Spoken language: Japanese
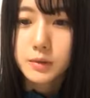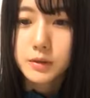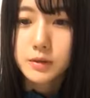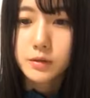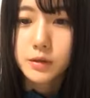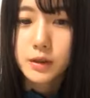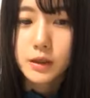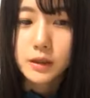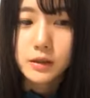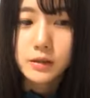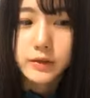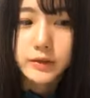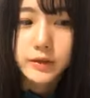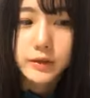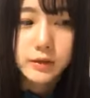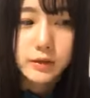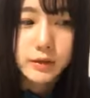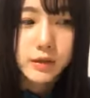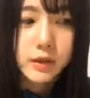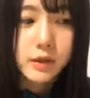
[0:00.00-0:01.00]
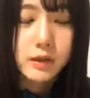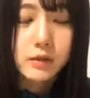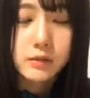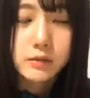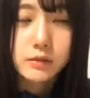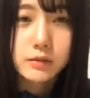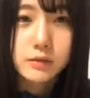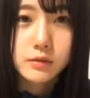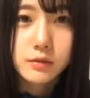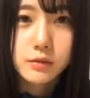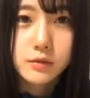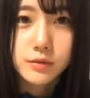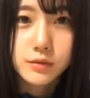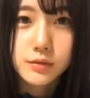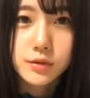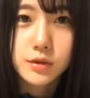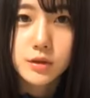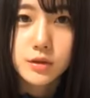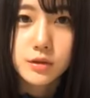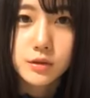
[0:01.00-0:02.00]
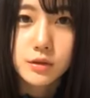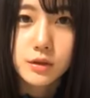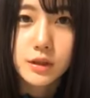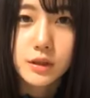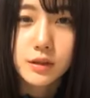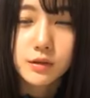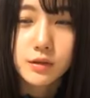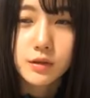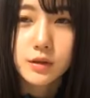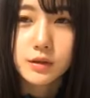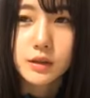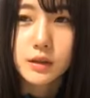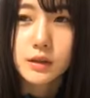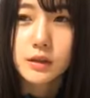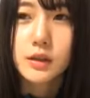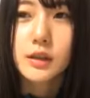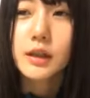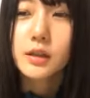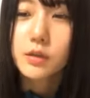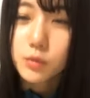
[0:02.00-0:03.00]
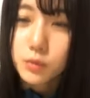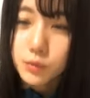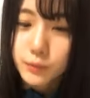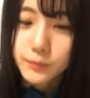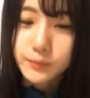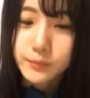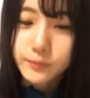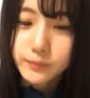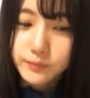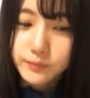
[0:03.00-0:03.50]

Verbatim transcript: あ、それが普通っていうことだったけど